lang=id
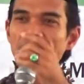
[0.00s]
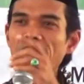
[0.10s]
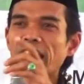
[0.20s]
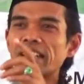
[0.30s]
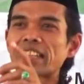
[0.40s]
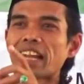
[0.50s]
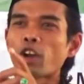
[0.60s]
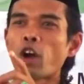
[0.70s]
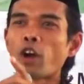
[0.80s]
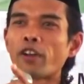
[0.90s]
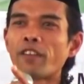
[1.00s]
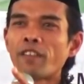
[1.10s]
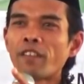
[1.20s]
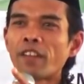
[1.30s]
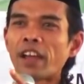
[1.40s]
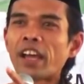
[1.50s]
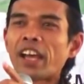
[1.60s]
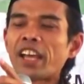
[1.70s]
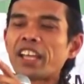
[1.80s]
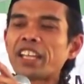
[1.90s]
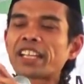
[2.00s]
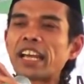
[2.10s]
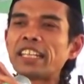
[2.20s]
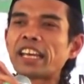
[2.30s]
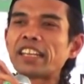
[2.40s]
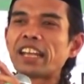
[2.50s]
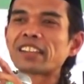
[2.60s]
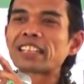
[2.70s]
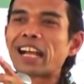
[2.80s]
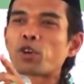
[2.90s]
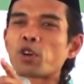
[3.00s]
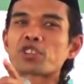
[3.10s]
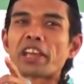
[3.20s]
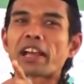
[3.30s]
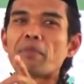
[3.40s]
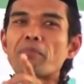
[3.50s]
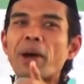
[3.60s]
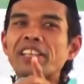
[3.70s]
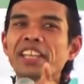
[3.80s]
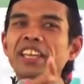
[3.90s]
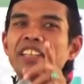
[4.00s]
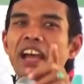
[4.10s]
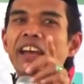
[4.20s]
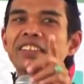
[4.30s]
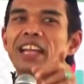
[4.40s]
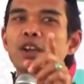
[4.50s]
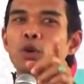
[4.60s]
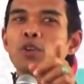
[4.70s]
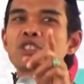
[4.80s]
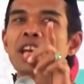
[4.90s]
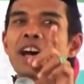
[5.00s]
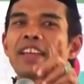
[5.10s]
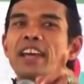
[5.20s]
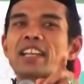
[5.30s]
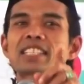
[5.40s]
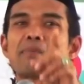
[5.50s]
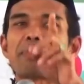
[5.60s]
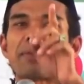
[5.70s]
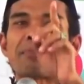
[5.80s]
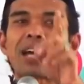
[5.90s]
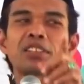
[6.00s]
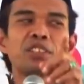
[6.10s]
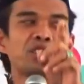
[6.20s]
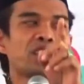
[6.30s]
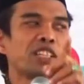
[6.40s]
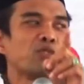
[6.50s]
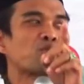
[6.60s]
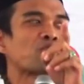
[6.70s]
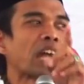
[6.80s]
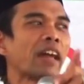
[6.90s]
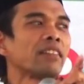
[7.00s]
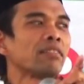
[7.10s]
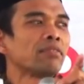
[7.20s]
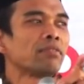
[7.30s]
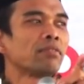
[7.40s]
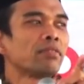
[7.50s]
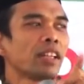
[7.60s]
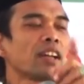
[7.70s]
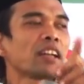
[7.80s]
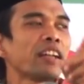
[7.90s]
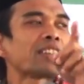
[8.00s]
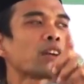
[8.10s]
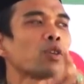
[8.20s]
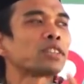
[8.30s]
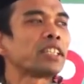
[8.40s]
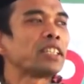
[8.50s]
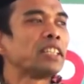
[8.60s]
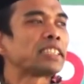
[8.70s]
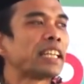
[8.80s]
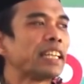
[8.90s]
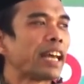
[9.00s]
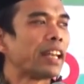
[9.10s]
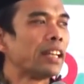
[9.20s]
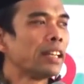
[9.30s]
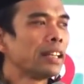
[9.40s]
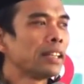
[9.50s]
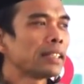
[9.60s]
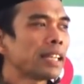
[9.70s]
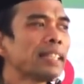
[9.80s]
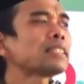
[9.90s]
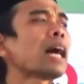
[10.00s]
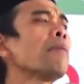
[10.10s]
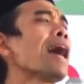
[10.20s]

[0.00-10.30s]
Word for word: Jangan takut. Hai kalian yang takut saya kampanye, jangan takut. Saya sampai mati jadi ustaz. Jangan kalian takut saya jadi saingan. Kalian eh, tak